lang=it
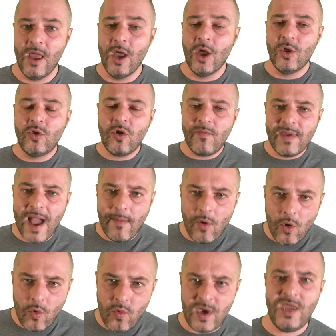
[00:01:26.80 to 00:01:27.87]

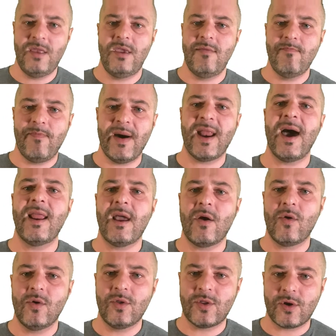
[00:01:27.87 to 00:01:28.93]
Dobbiamo quindi imparare a
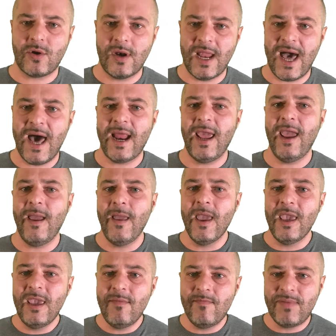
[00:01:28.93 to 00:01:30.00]

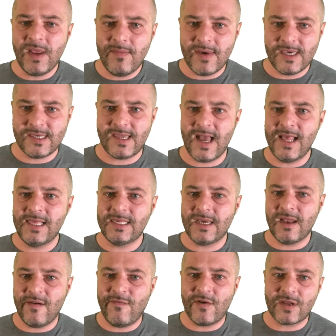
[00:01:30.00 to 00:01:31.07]
controllare in prima
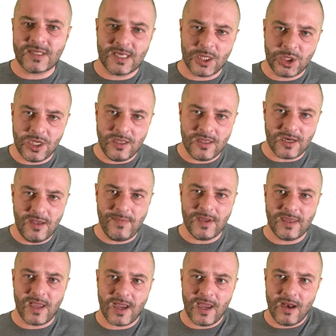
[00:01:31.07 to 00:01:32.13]
istanza la forza
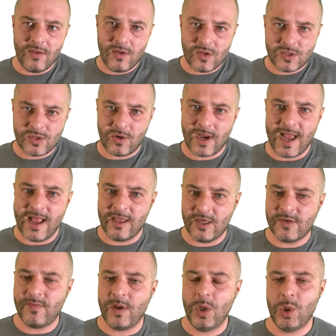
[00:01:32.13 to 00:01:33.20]
centripeta che il nostro cane
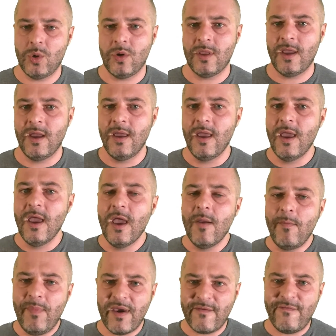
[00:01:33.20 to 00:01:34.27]
sprigiona.
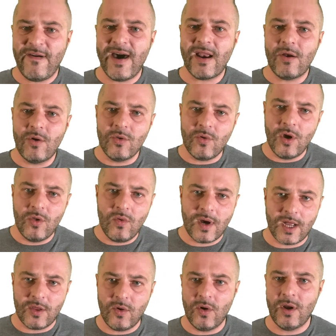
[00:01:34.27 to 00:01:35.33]
Per farlo noi
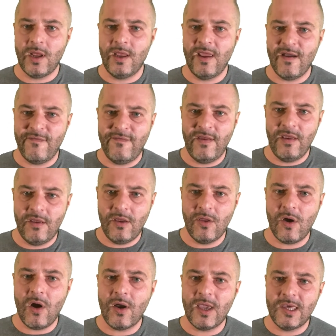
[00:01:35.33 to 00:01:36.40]
educatori di Affinity
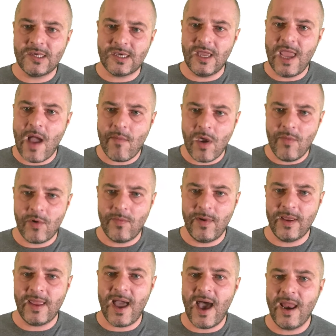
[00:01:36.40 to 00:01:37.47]
Dog insegniamo ai
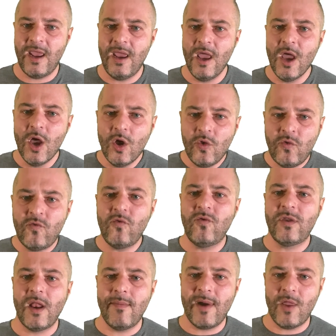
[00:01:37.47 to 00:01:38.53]
proprietari
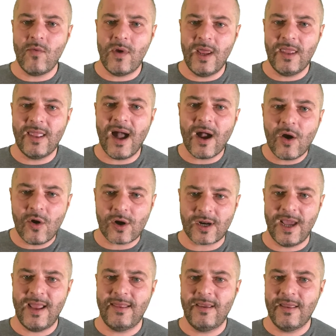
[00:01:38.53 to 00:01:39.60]
tutte le manualità
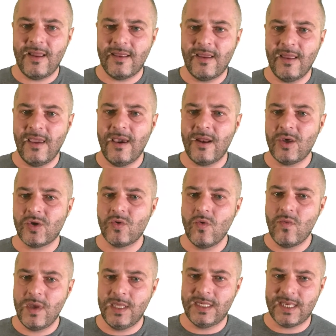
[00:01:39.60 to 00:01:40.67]
corrette da tenere sul
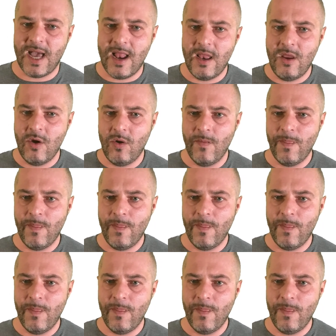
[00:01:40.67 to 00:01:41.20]
guinzaglio.